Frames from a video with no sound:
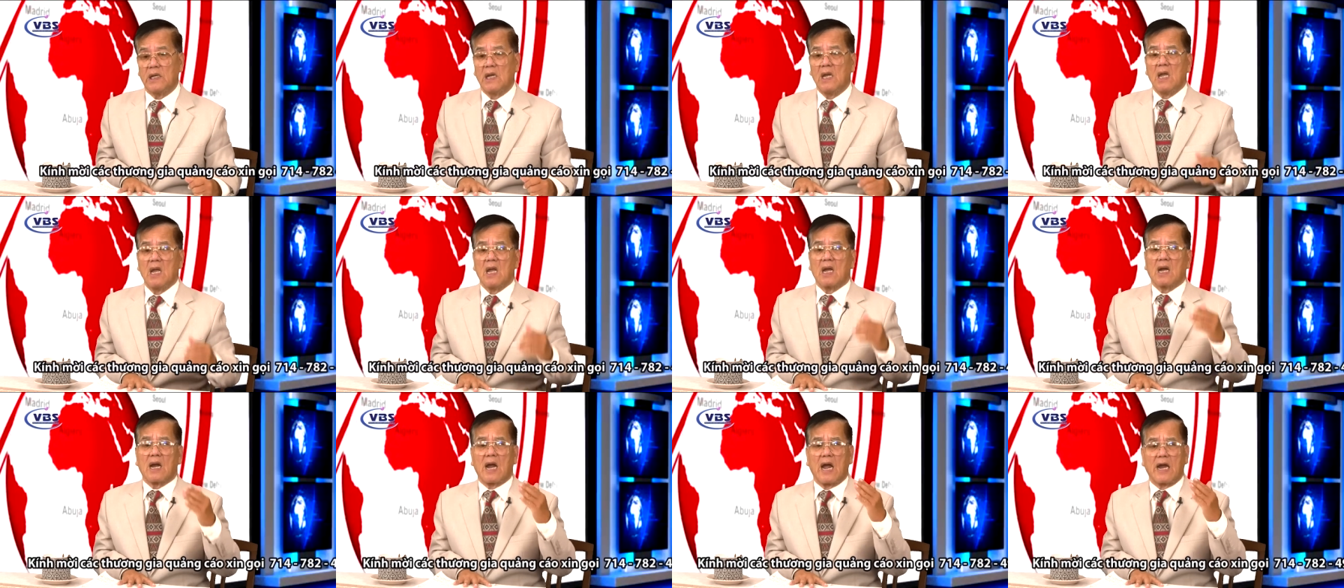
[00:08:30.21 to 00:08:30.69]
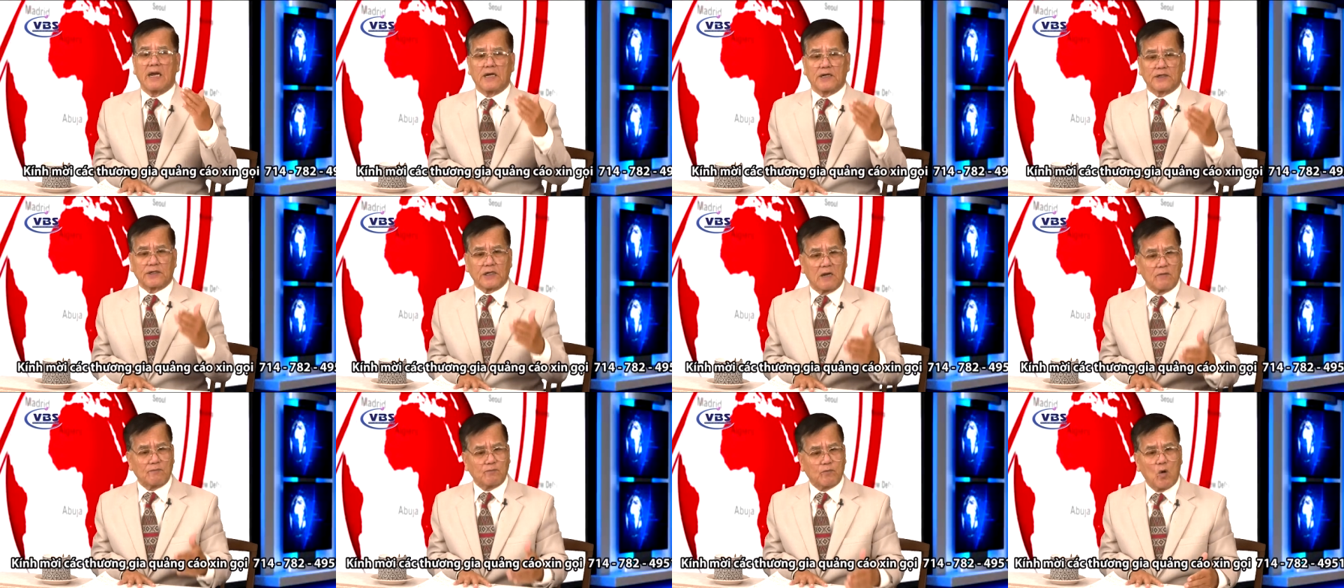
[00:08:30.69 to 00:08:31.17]
Ngay ở
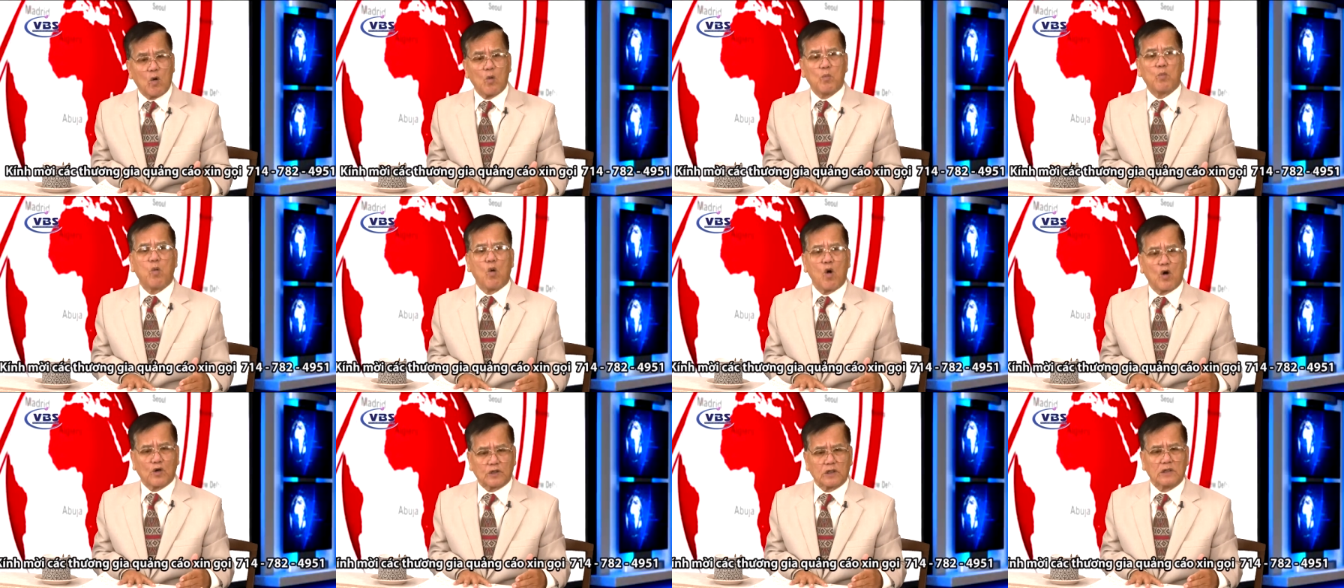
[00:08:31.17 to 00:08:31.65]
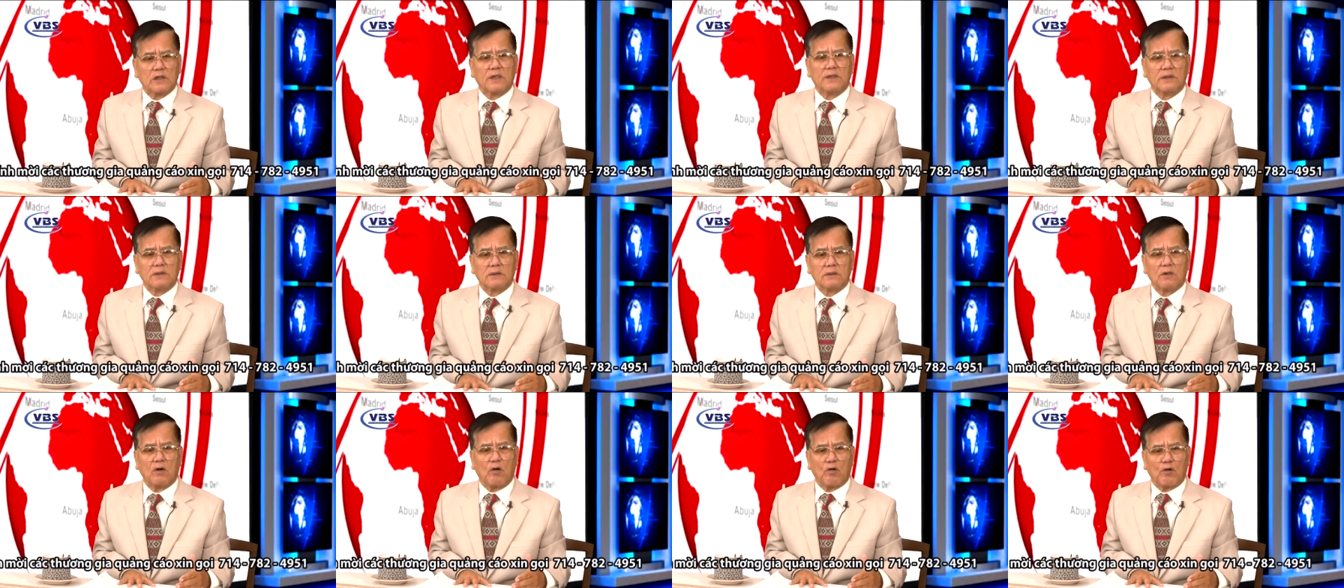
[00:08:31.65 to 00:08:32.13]
thành phố Portland,
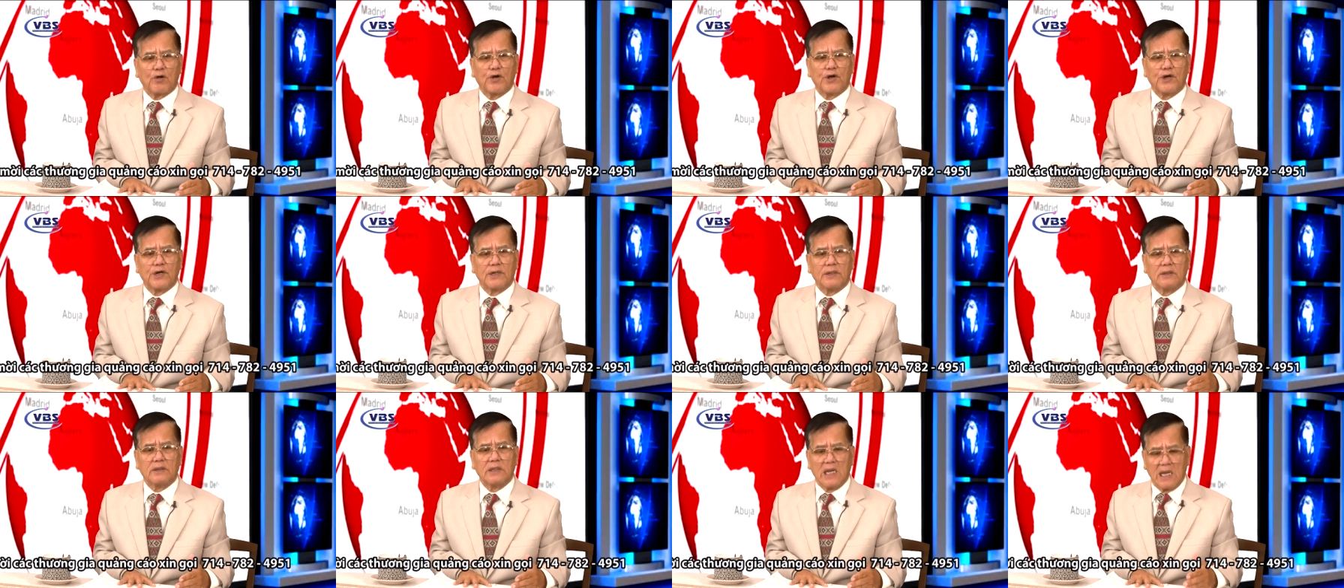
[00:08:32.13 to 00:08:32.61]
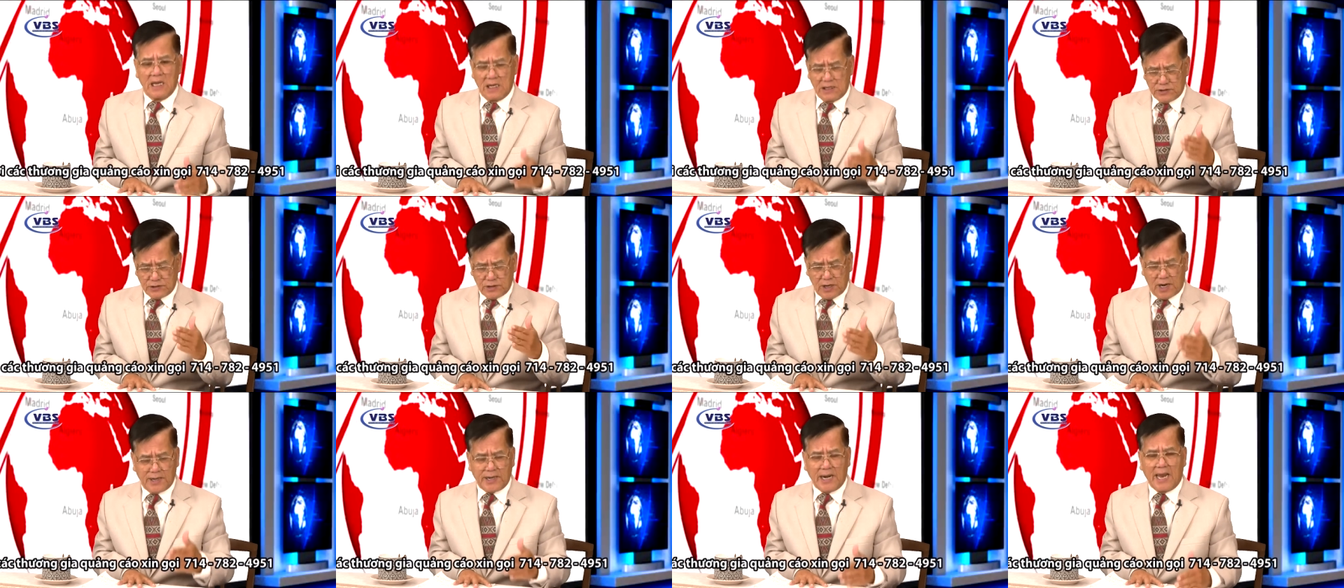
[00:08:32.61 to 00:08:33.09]
Oregon,
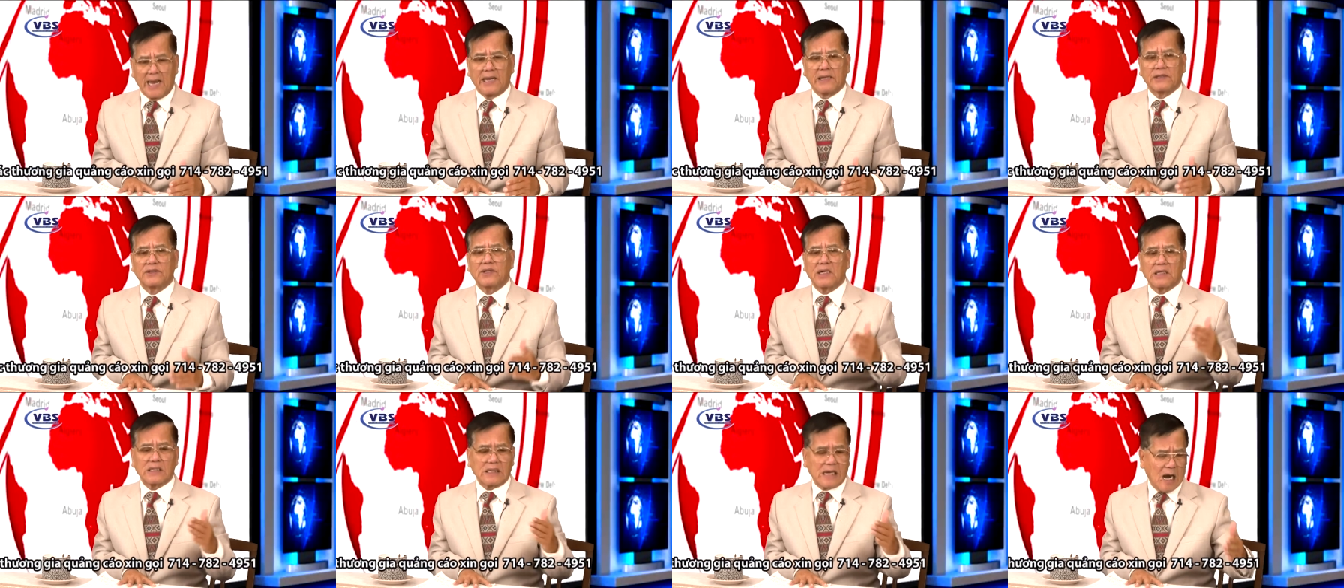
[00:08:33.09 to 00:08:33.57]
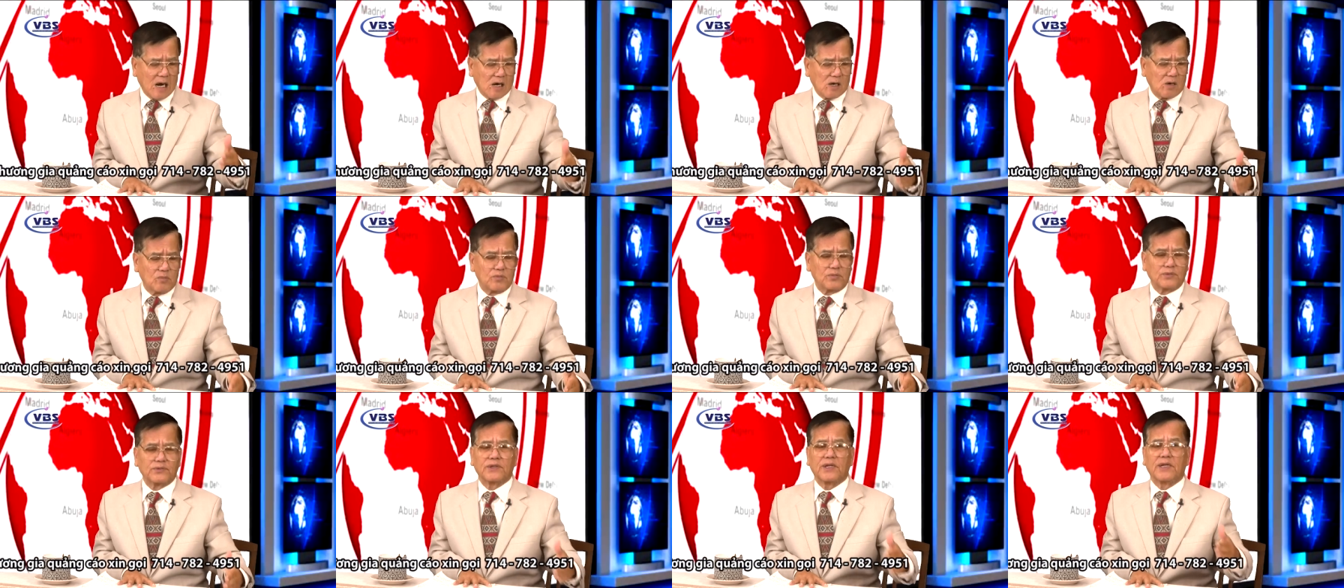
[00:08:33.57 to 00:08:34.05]
giờ này tất cả
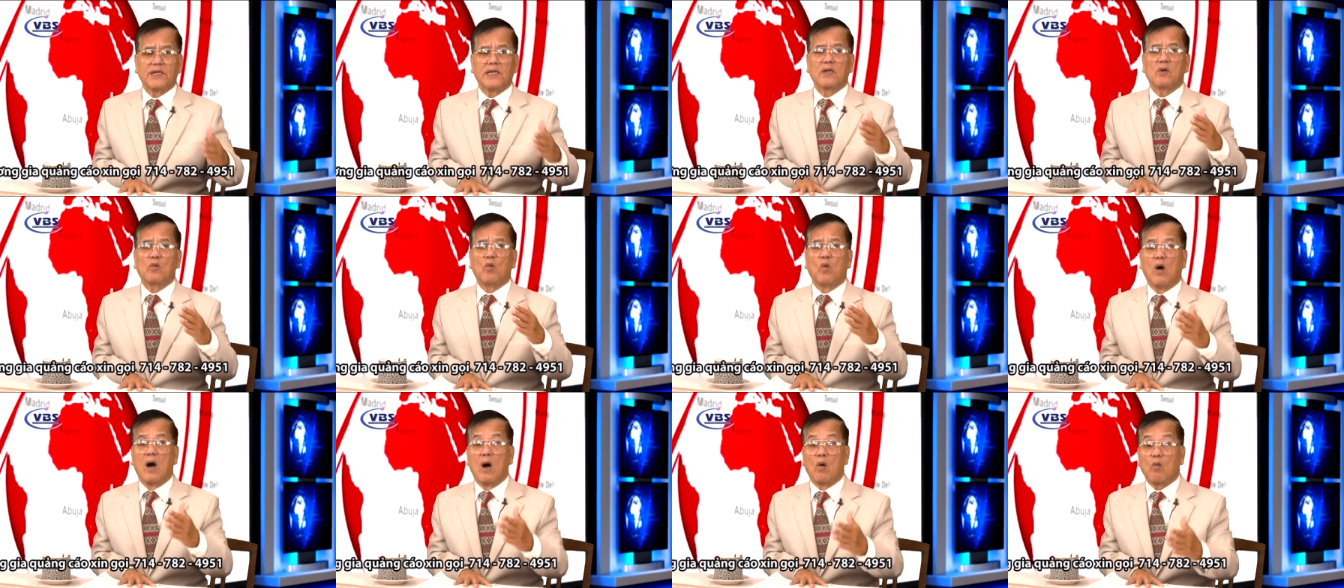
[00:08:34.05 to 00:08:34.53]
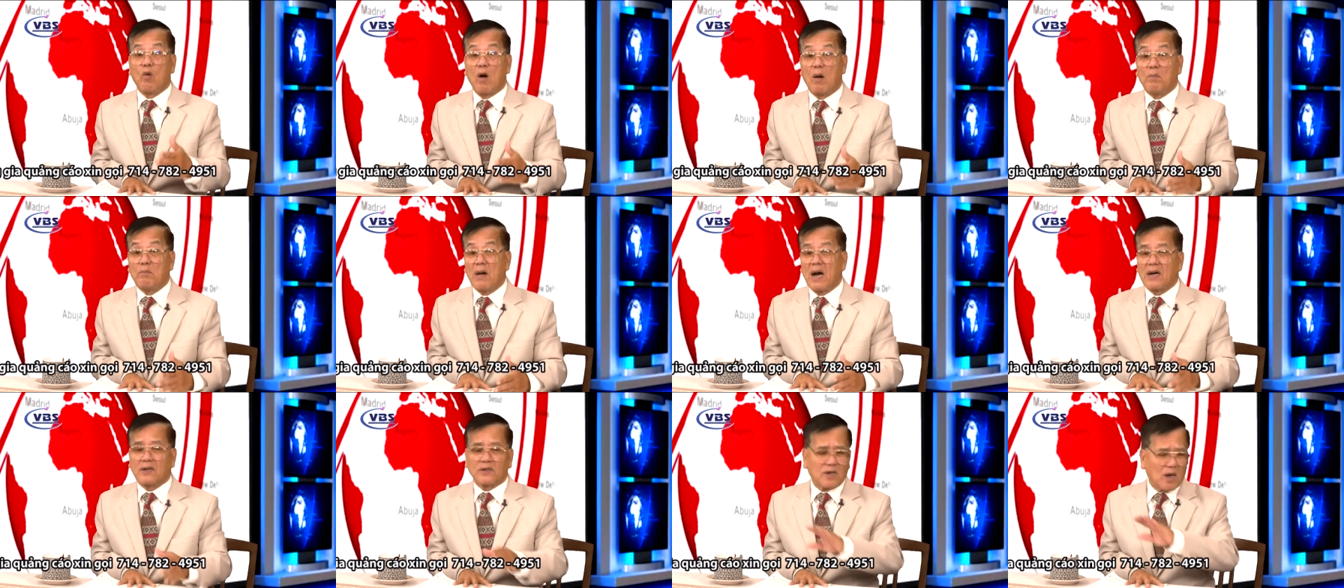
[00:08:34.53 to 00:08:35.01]
công ty của
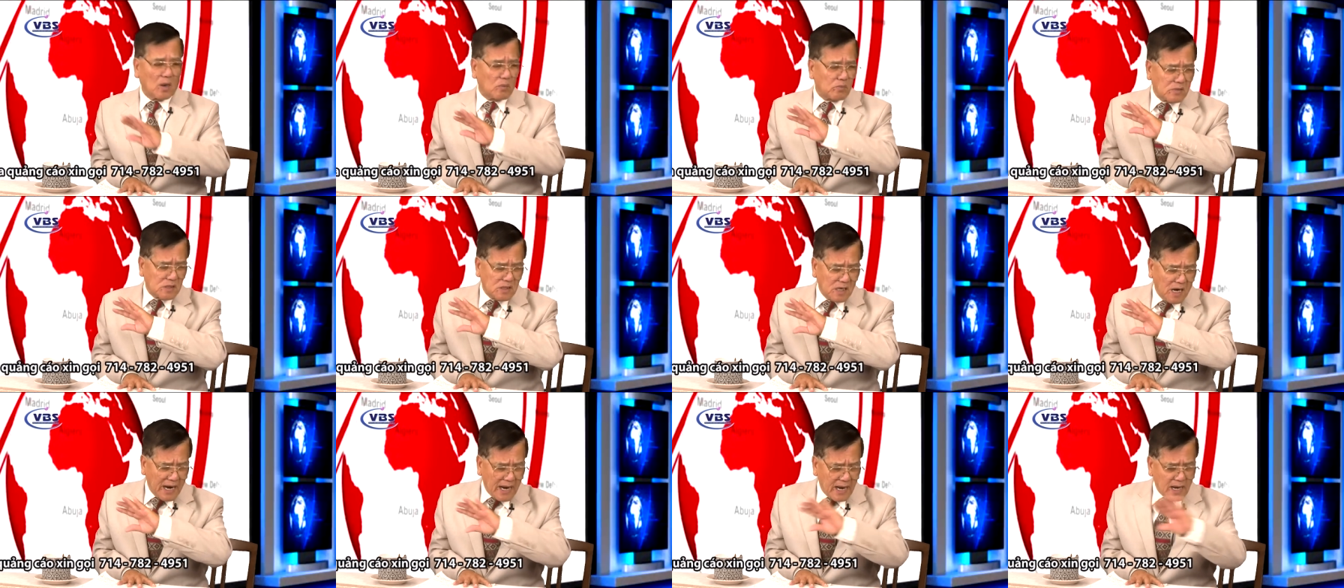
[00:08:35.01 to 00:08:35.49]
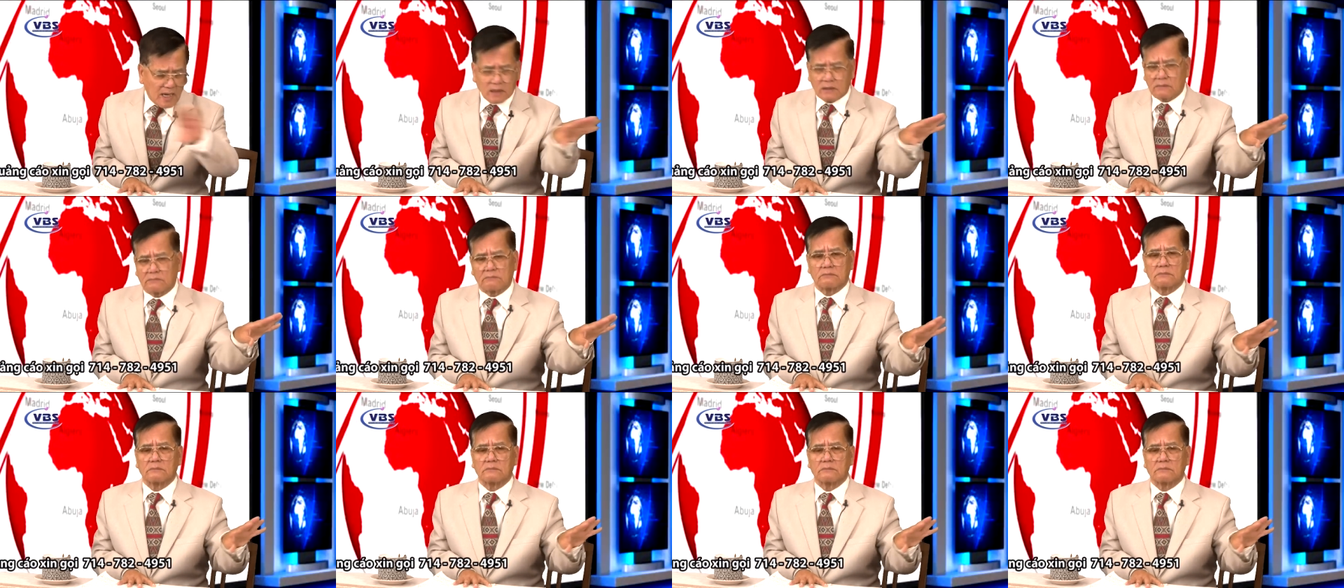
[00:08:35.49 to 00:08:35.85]
Walmart nó đóng cửa hết.